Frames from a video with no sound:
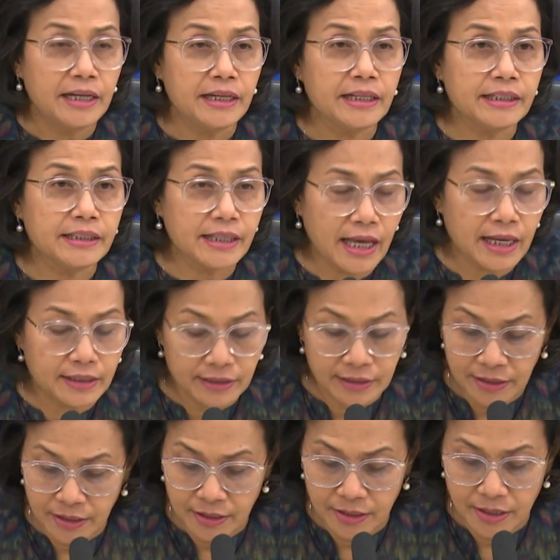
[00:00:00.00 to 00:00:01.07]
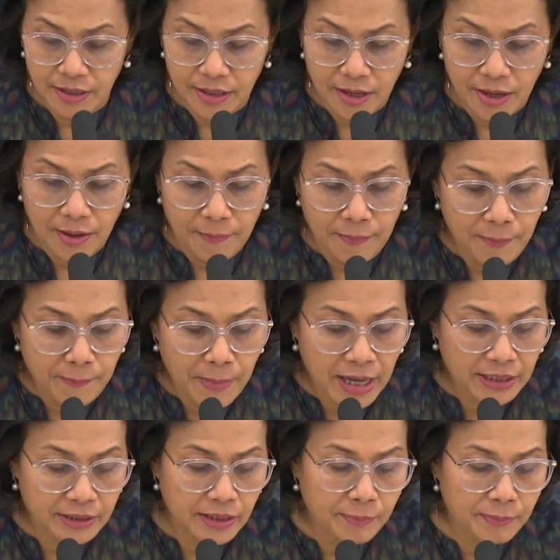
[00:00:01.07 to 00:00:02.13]
dengan
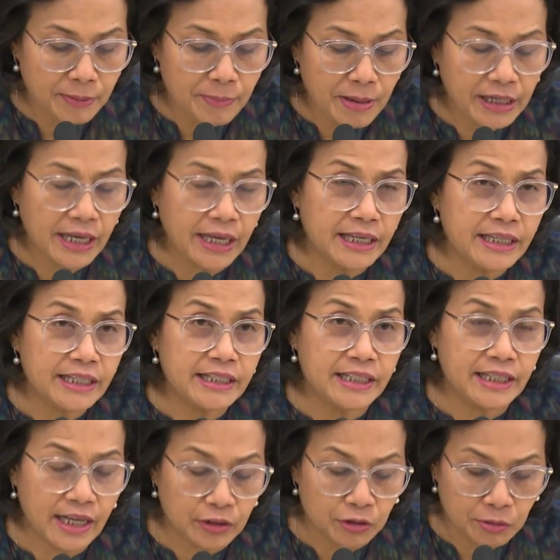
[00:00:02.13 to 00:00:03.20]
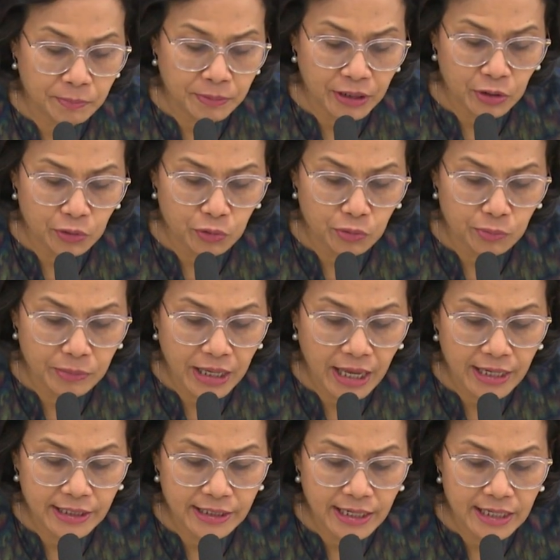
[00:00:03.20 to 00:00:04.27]
membaiknya berbagai indikator
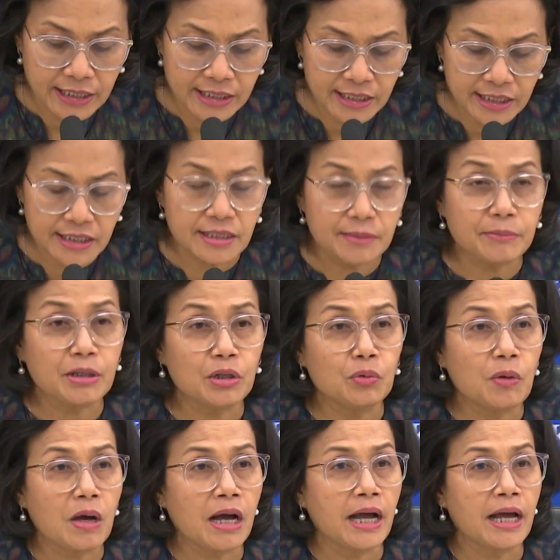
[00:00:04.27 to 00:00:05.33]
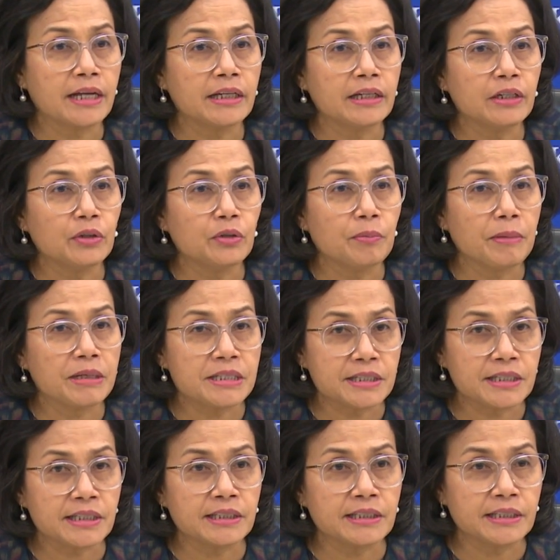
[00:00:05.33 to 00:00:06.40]
perekonomian dan sistem keuangan
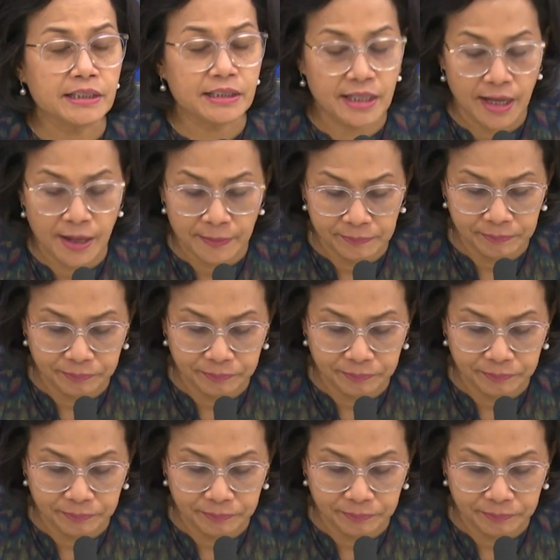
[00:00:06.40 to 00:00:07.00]
domestik kita.